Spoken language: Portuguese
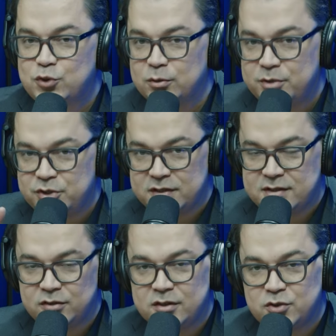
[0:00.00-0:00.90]
sobre
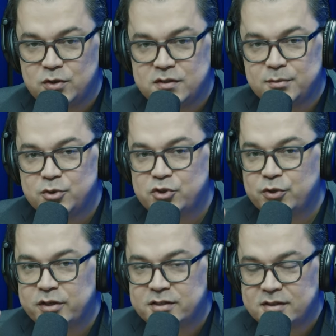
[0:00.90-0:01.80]
gestão das suas
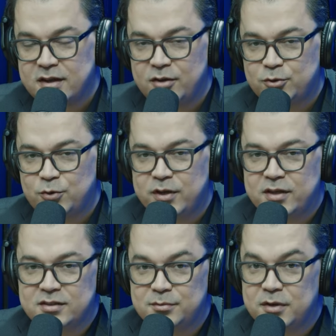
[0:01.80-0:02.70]
emoções,
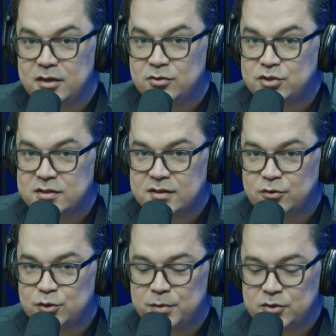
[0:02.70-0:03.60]
autoconhecimento e
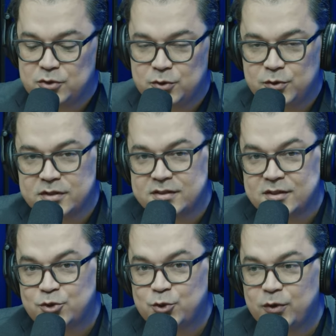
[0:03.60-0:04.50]
gestão de pessoas.
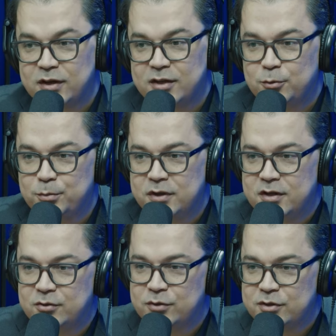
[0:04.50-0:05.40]
Eu sou Cleiton
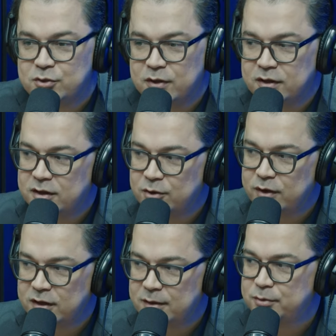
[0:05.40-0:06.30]
Pinheiro e estou aqui com
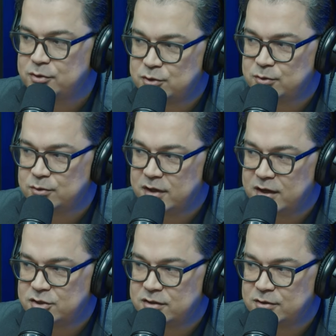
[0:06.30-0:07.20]
a equipe do Instituto
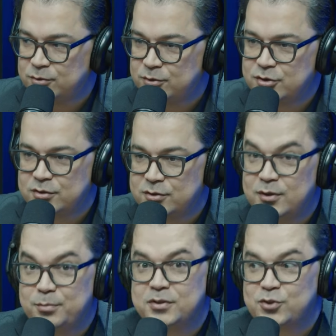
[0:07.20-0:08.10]
Destiny. Hoje,
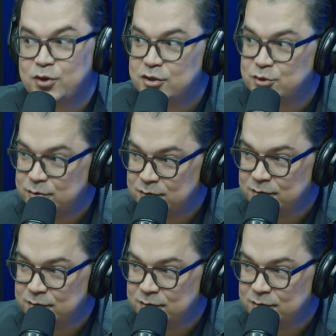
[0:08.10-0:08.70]
um episódio